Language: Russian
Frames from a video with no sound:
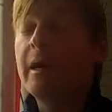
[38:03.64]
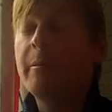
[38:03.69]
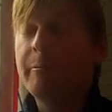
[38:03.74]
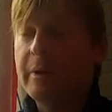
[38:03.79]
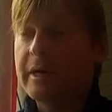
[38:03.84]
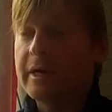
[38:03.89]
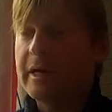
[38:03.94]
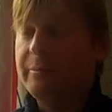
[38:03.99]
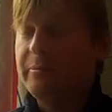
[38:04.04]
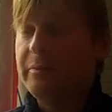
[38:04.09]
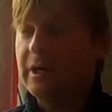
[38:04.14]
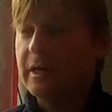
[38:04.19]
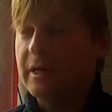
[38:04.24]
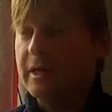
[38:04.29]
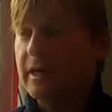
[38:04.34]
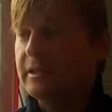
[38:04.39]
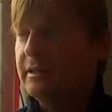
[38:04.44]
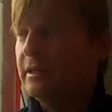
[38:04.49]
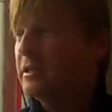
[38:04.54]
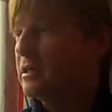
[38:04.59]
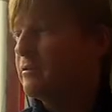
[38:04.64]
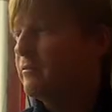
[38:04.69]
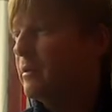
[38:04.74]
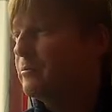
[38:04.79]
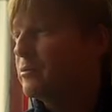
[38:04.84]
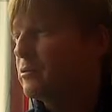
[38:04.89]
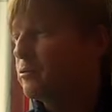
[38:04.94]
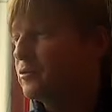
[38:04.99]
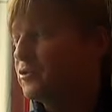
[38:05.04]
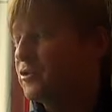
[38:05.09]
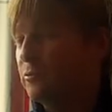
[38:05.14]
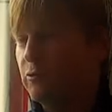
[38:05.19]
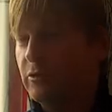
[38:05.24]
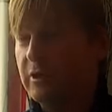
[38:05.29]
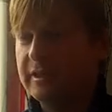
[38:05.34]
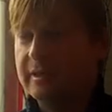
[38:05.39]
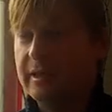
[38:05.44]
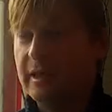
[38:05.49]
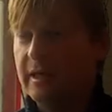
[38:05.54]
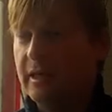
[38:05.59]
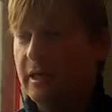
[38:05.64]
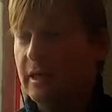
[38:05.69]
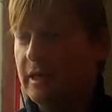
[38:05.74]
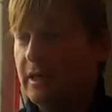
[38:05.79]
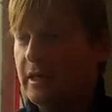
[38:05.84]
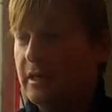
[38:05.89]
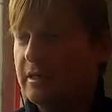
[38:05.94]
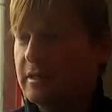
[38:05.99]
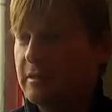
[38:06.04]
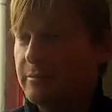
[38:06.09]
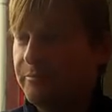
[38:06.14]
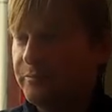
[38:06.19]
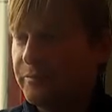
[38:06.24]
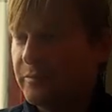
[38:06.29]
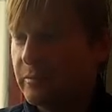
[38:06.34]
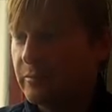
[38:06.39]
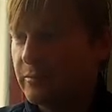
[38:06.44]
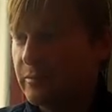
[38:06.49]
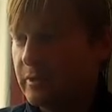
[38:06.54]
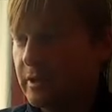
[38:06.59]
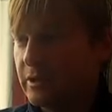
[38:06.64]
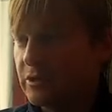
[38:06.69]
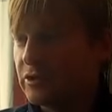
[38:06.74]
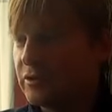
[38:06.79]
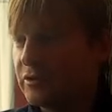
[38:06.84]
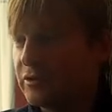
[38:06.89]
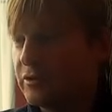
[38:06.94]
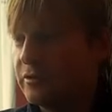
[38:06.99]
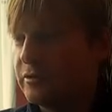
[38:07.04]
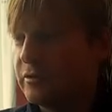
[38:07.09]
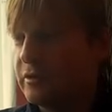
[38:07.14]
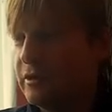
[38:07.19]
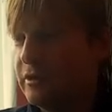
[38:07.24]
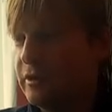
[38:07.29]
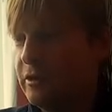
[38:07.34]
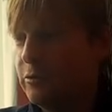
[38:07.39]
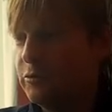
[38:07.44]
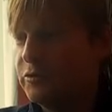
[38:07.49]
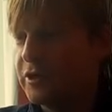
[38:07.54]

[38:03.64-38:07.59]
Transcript: пора переходить к вопросам. У нас такие есть. Наши Отлично. Люди,